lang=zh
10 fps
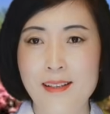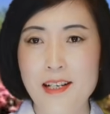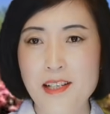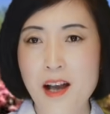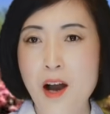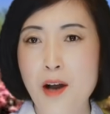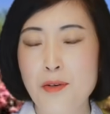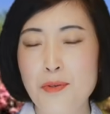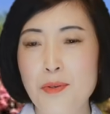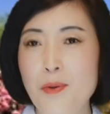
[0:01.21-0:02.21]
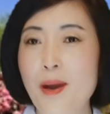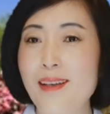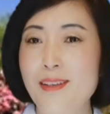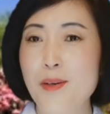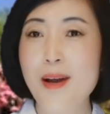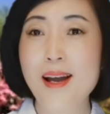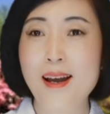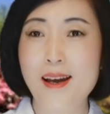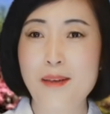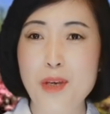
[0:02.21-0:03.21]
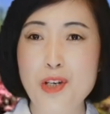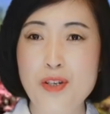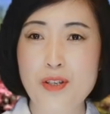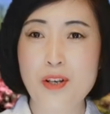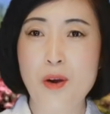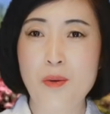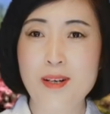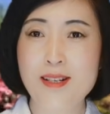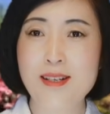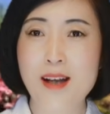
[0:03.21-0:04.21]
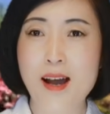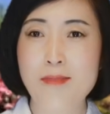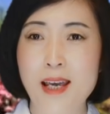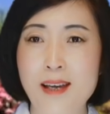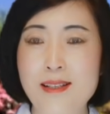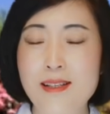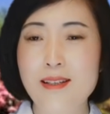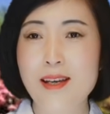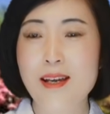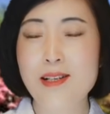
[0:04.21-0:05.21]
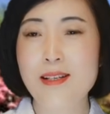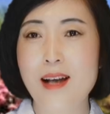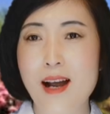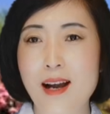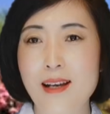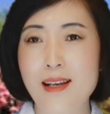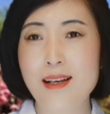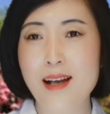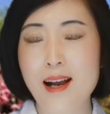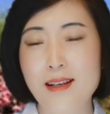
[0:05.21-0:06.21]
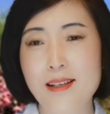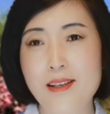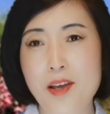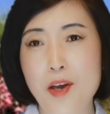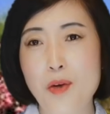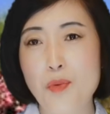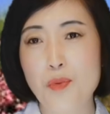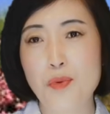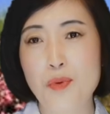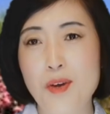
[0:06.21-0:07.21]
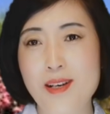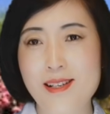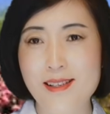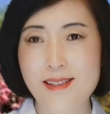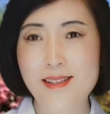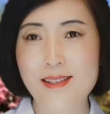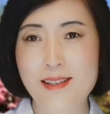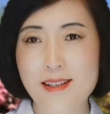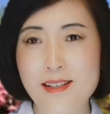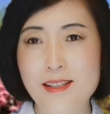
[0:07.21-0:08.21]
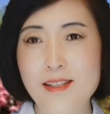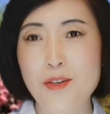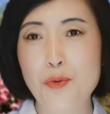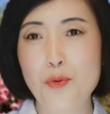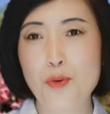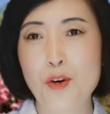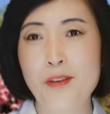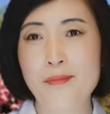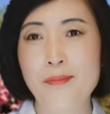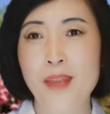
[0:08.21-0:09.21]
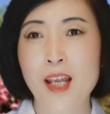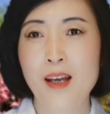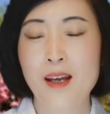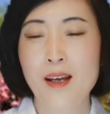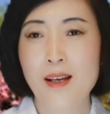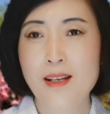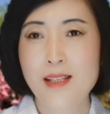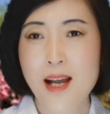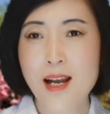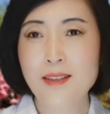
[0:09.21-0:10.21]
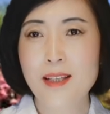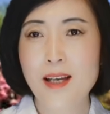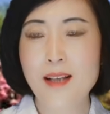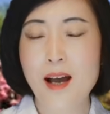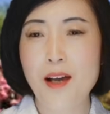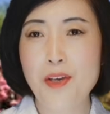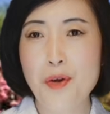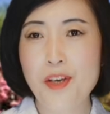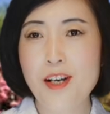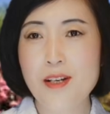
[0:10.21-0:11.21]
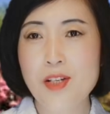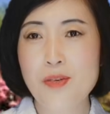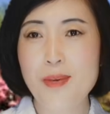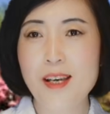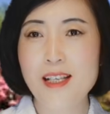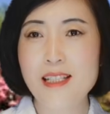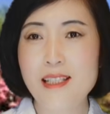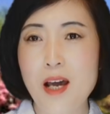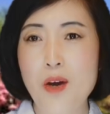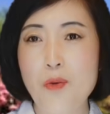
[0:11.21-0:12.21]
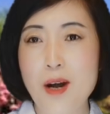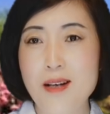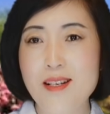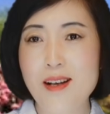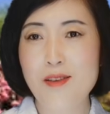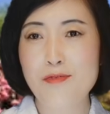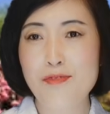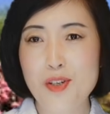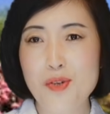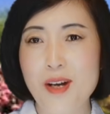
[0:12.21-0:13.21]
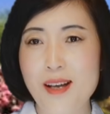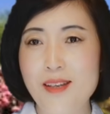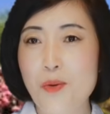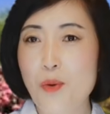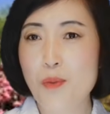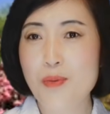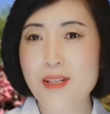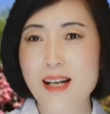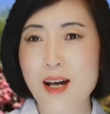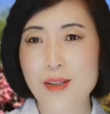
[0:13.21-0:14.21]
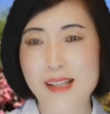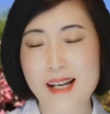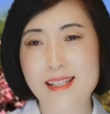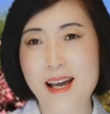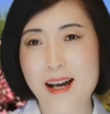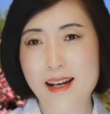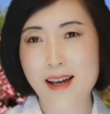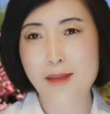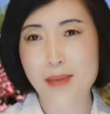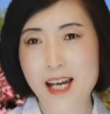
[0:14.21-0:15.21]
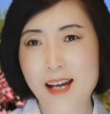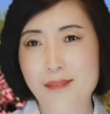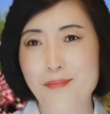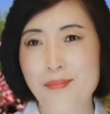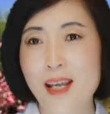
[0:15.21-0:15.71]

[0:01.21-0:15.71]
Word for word: 大家好，欢迎您观看韩梅视角，我是韩梅。今天是二零二一年五月十四日，星期五。前两天呢，有一个视频在网上疯传，我不知道大家看没看。